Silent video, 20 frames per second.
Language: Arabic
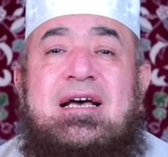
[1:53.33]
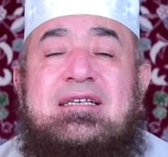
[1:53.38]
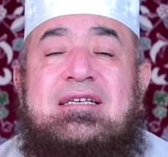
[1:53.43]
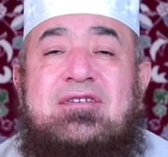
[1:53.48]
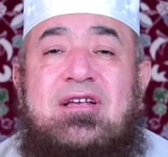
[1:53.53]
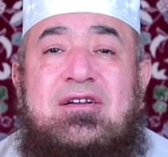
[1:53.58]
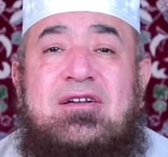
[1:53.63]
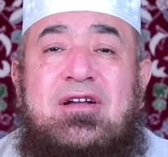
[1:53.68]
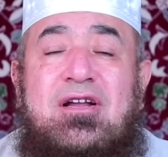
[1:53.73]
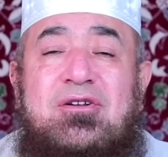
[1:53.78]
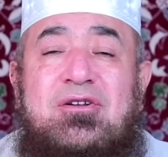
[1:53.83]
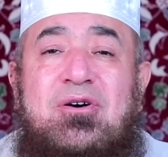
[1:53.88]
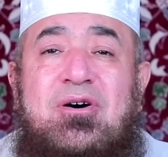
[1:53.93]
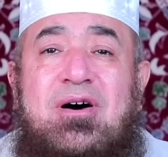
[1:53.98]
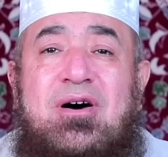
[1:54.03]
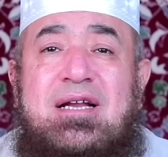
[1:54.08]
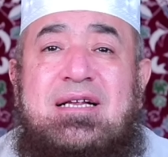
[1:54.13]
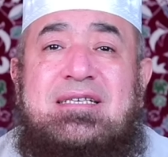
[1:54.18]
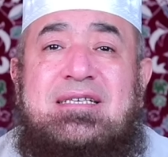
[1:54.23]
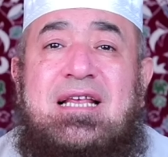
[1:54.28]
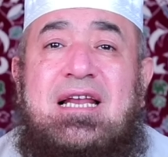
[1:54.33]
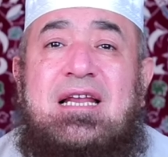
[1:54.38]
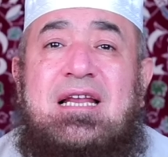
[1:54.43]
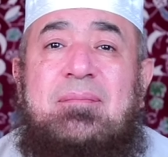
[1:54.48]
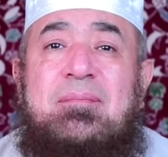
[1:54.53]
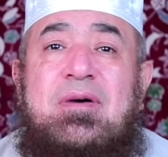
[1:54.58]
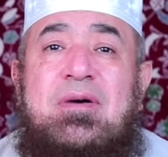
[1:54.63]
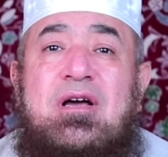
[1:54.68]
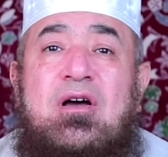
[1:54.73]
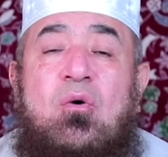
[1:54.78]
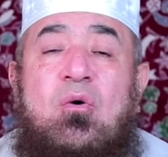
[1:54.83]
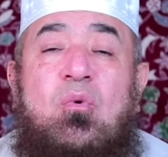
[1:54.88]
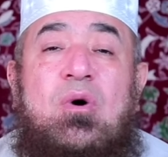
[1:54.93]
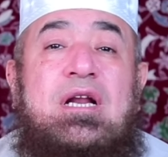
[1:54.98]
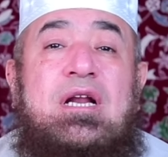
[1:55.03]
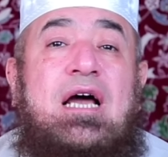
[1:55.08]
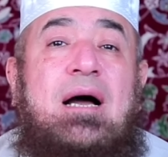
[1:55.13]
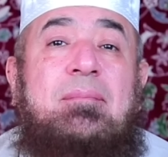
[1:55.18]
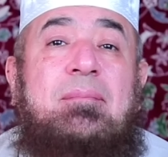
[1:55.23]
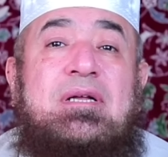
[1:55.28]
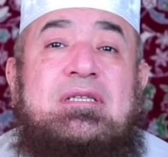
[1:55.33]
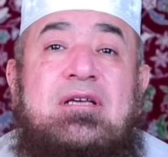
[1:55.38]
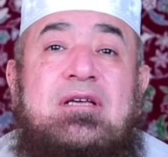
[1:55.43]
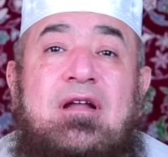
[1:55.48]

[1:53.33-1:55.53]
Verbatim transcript: صلى الله عليه وسلم ونعمة